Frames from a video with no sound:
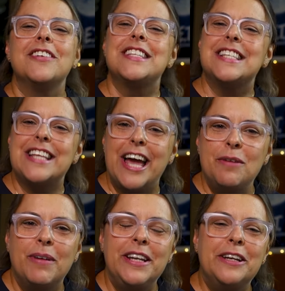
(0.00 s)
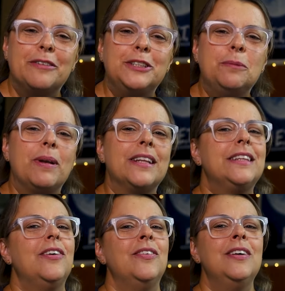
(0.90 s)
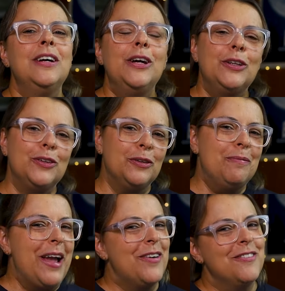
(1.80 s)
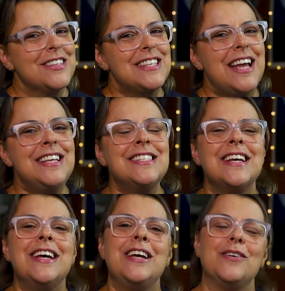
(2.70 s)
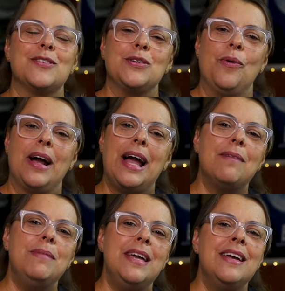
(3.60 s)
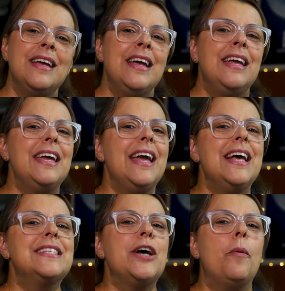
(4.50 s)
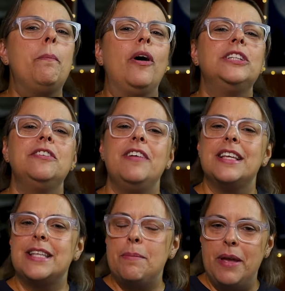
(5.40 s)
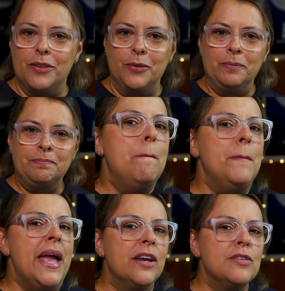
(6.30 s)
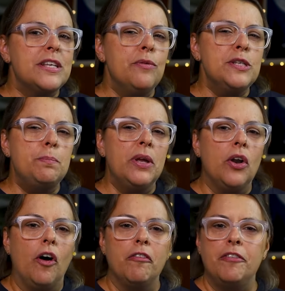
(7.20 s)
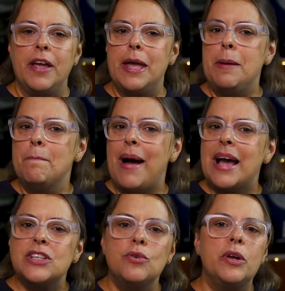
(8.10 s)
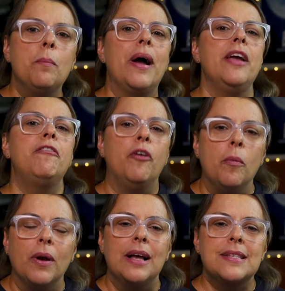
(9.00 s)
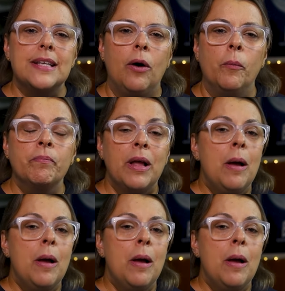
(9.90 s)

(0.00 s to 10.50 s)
Maníacos e série Maníacos de Plantão. Tudo bem com vocês? Eu sou a Gabi e esse é o Pode Ver Sem Medo. Menos que um spin-off e mais do que uma reformulação,